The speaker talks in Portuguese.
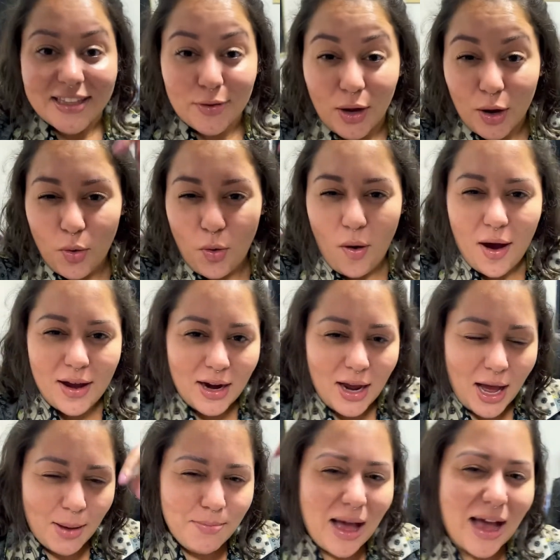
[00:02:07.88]
agora
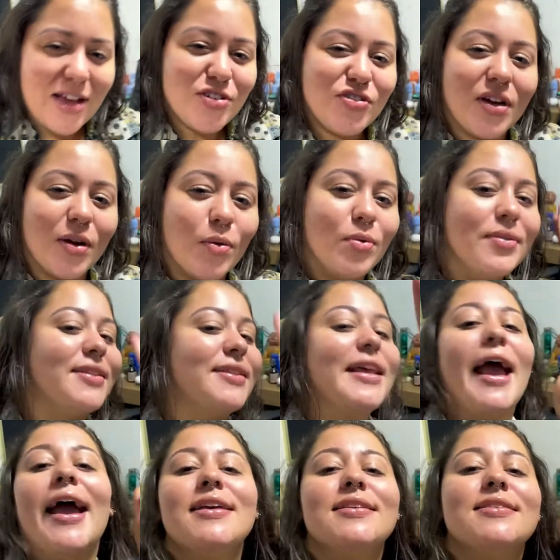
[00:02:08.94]
a mágica
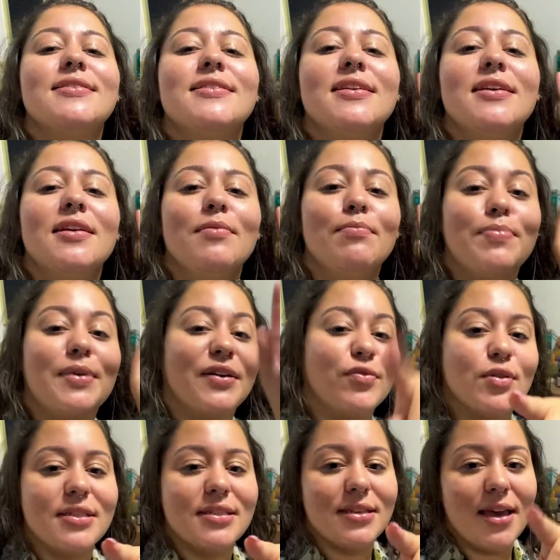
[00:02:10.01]
acontece para
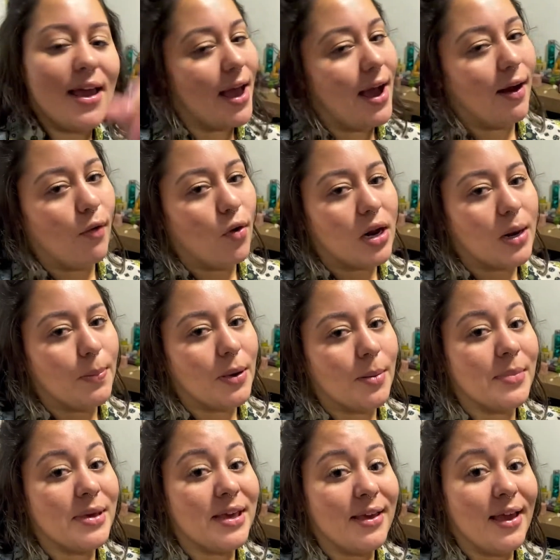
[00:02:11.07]
você agora, para
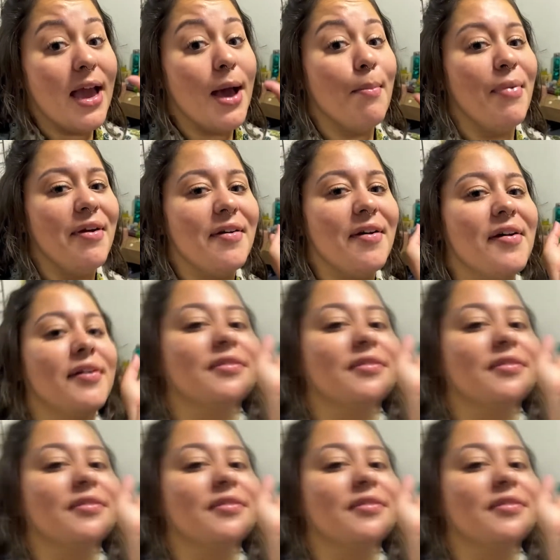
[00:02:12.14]
mim é amanhã.